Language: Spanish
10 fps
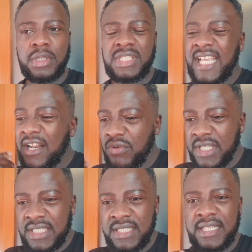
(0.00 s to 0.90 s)
Ya no
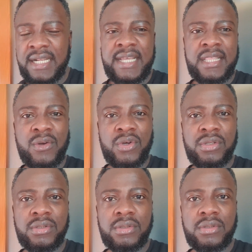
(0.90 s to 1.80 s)
existe al día de hoy.
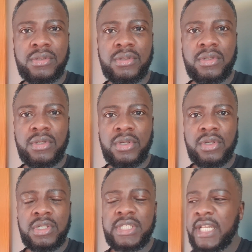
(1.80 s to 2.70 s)

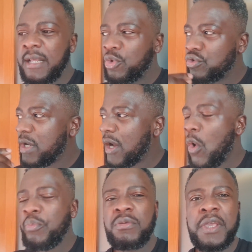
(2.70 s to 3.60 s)
Tenemos una
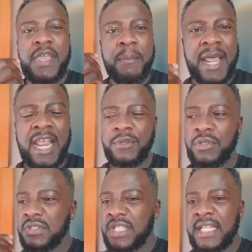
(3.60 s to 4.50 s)
convivencia
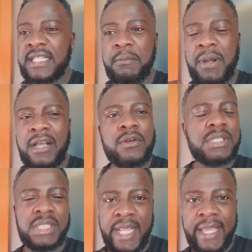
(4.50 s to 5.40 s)
maravillosa entre blancos
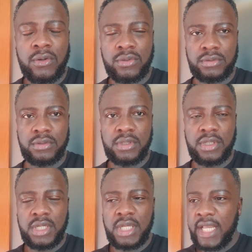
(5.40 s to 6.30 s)
y negros
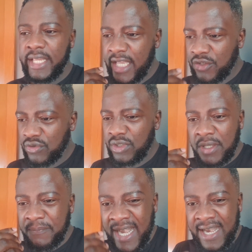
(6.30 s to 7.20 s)
y es y
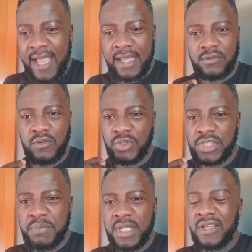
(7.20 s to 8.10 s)
verdad, como
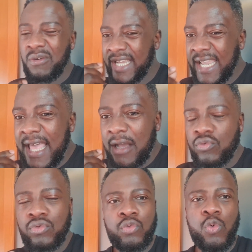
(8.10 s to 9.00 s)
siempre digo, queda
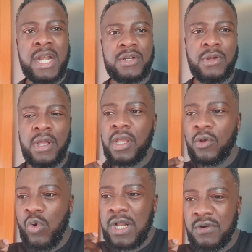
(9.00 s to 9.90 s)
aún cuatro,
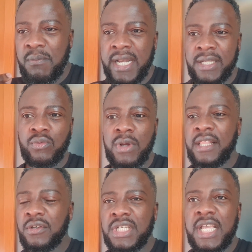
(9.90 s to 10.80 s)
cuatro
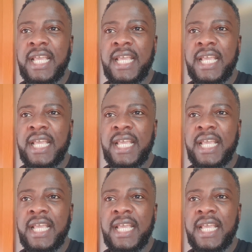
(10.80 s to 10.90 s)
maleducados